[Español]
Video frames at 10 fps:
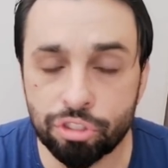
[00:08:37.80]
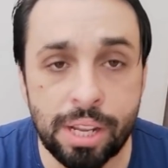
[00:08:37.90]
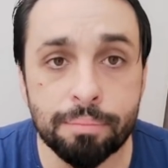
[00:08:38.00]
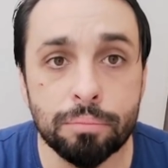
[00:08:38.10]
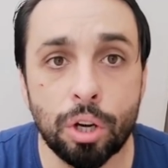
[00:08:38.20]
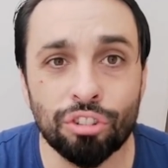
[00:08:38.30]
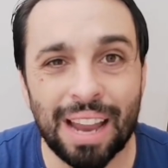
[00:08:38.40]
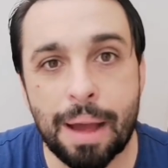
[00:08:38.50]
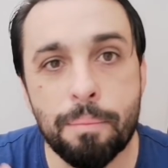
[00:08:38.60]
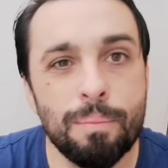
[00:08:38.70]
Sí,
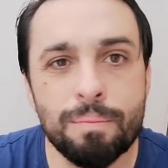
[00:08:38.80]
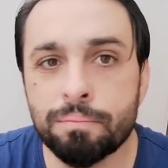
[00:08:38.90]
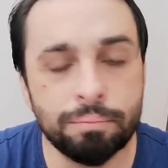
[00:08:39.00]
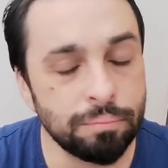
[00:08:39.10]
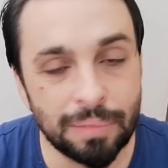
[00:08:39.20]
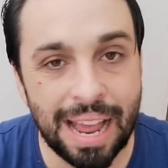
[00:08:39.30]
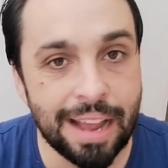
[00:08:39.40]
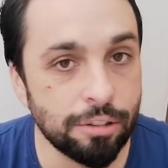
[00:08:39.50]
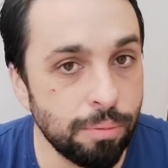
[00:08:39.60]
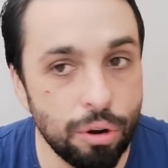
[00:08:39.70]
o sea, mm,
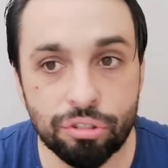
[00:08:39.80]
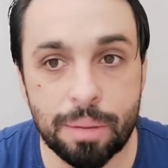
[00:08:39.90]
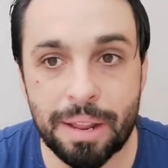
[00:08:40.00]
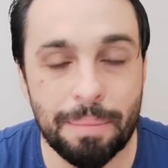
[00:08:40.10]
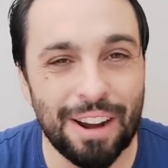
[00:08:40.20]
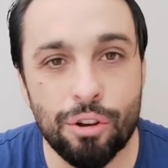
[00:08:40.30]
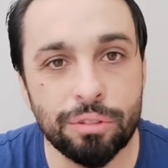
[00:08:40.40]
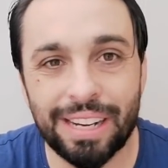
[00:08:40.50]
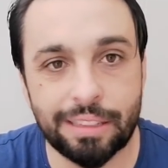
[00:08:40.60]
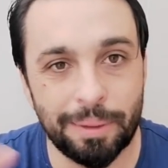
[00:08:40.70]
la Xbox de mi
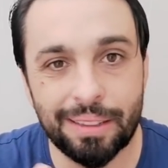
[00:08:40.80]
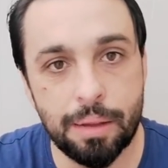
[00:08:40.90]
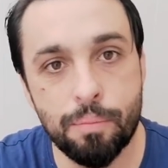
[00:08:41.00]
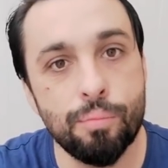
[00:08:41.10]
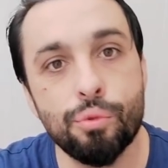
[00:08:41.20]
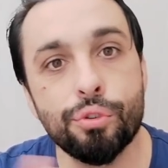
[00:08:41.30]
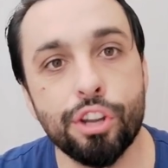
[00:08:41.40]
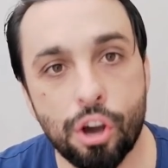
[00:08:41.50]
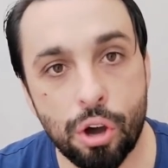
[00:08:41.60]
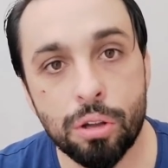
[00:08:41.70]
hermano directamente
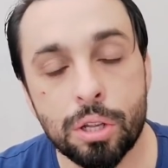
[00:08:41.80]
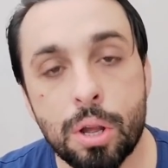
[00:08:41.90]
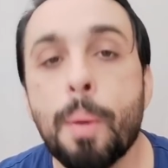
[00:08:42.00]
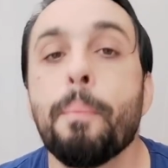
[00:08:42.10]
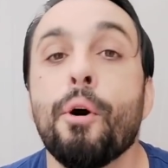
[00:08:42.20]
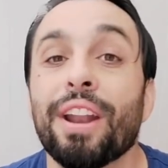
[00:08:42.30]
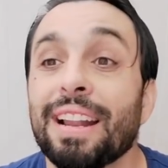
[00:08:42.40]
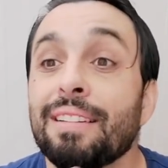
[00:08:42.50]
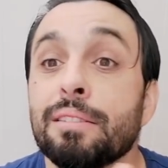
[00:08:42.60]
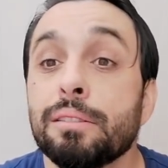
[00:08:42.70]
murió
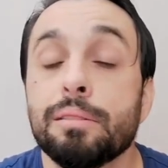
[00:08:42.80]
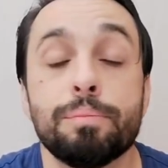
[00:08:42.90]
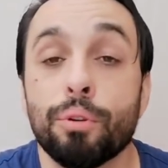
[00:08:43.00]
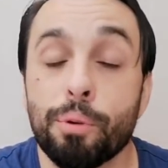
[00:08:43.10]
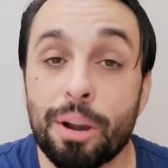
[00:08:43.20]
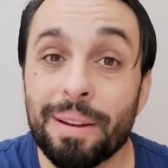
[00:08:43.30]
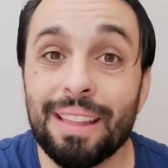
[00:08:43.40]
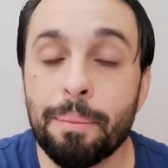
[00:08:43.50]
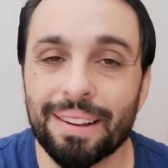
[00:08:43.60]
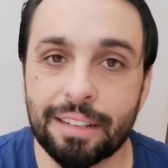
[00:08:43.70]
por, el, por
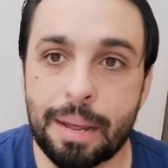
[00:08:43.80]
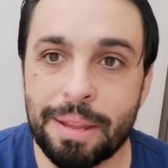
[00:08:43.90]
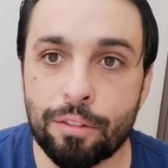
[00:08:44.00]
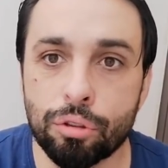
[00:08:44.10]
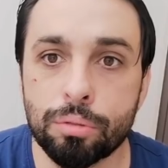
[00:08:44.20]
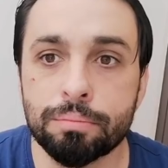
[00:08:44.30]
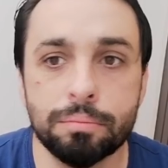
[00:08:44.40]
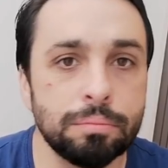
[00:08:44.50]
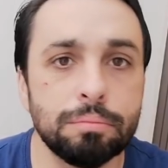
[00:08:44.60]
problemas de almacenamiento.